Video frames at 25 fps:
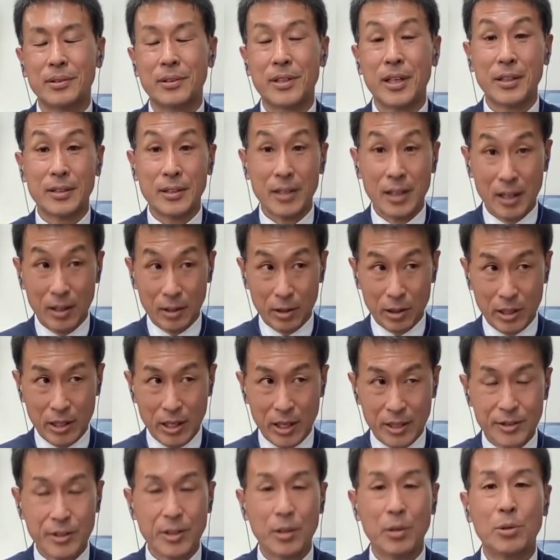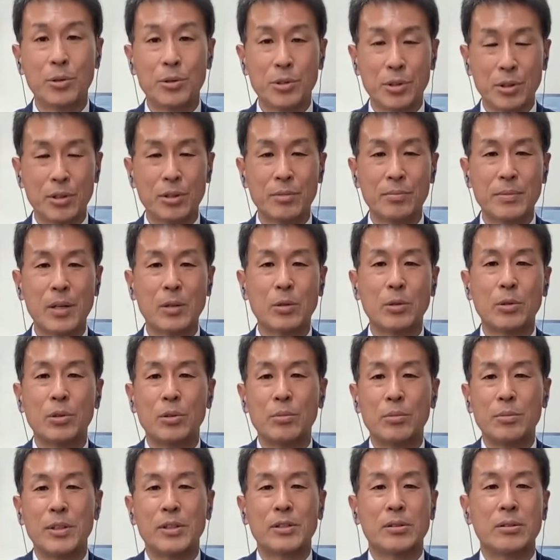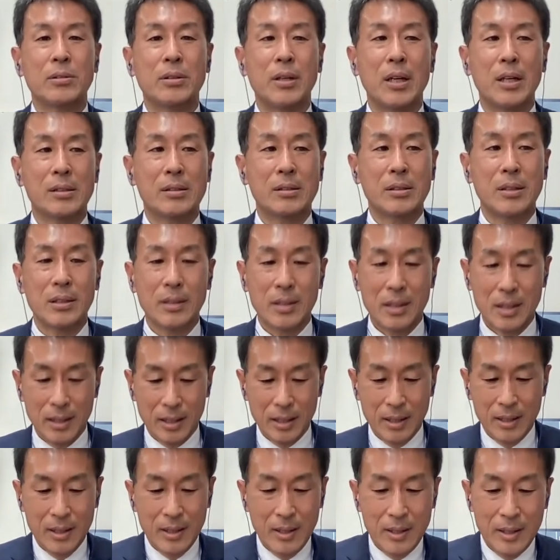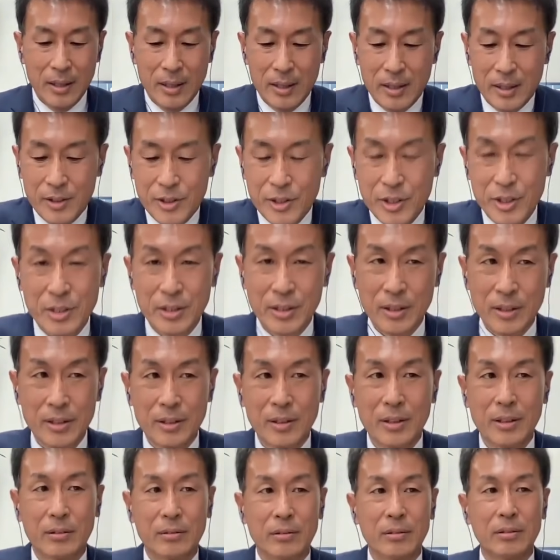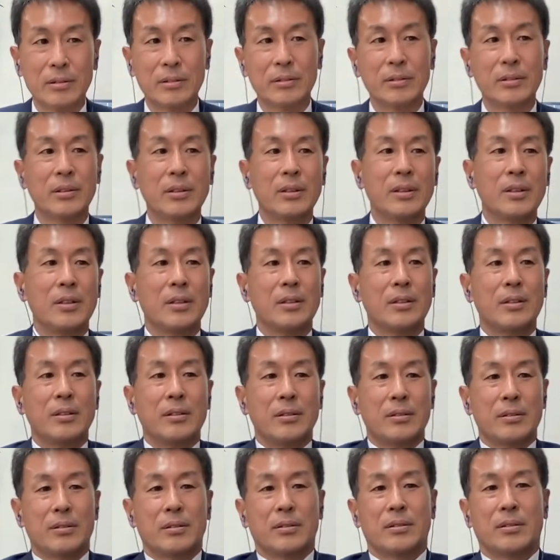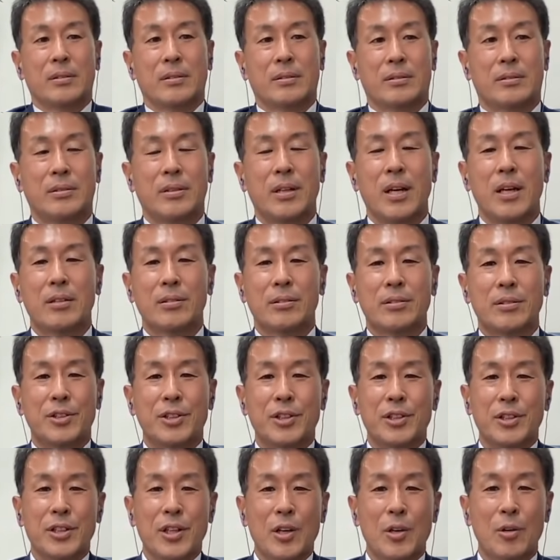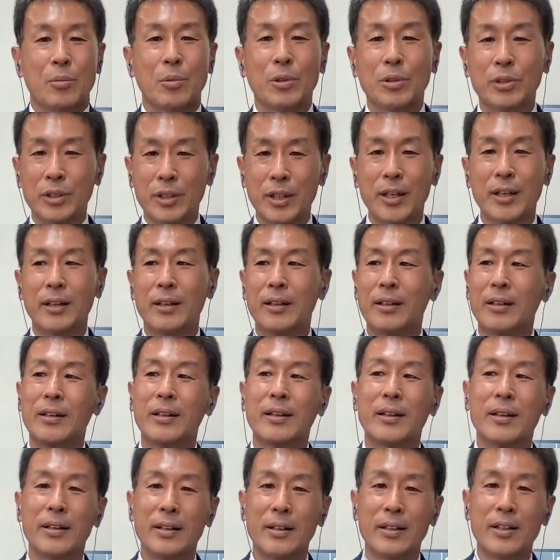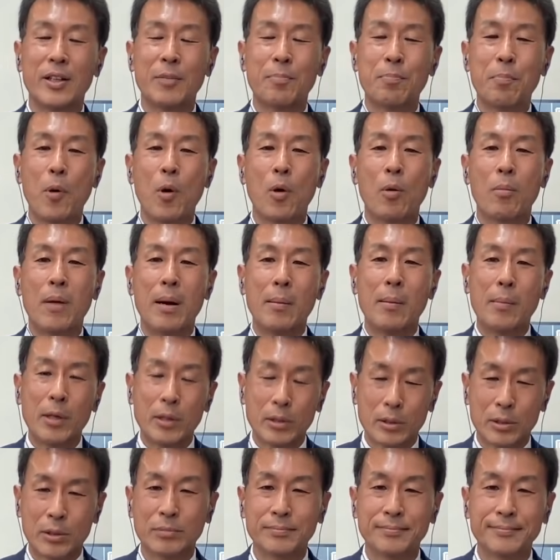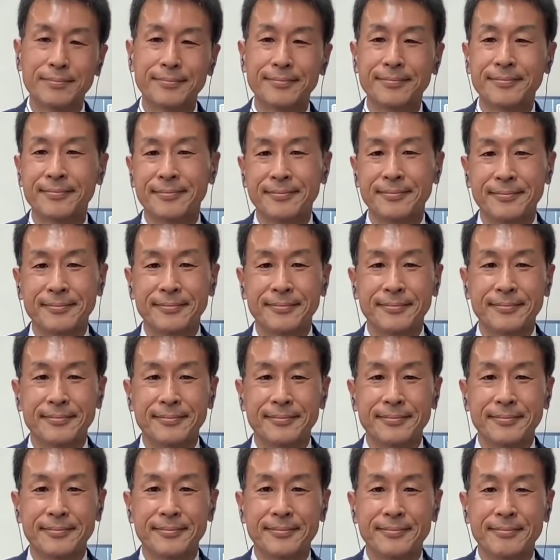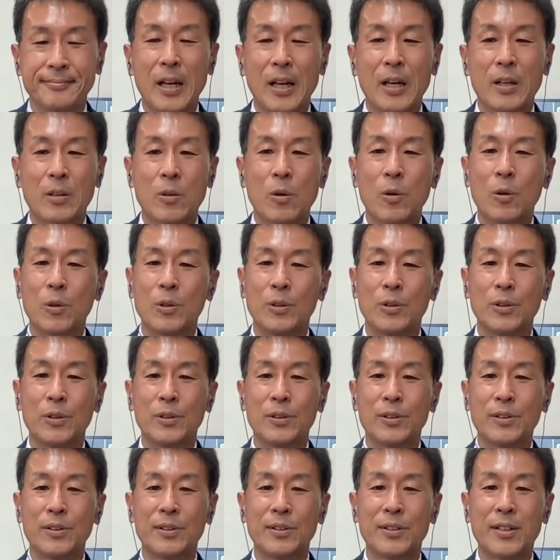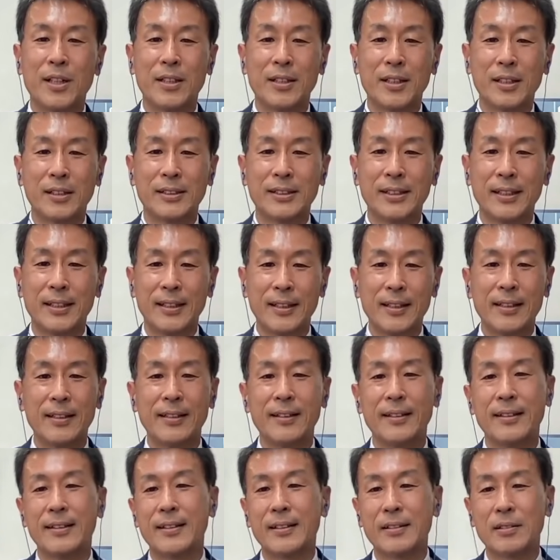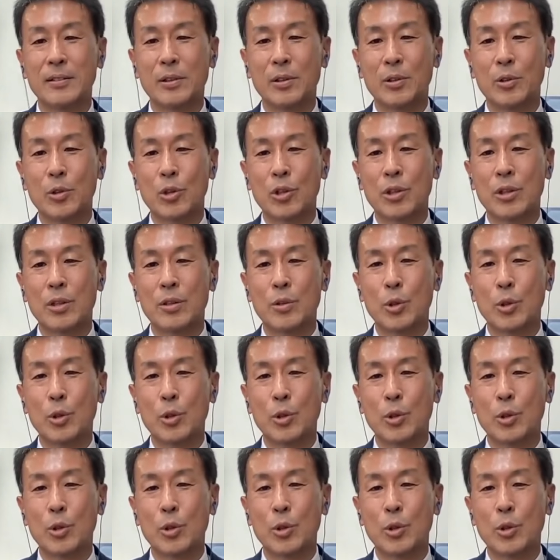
経済安全保障、まあ、この3つの柱で、えー、しんあの貫く信念を持って、えー、日本を守ると、うん、まあ、こういう形でねあの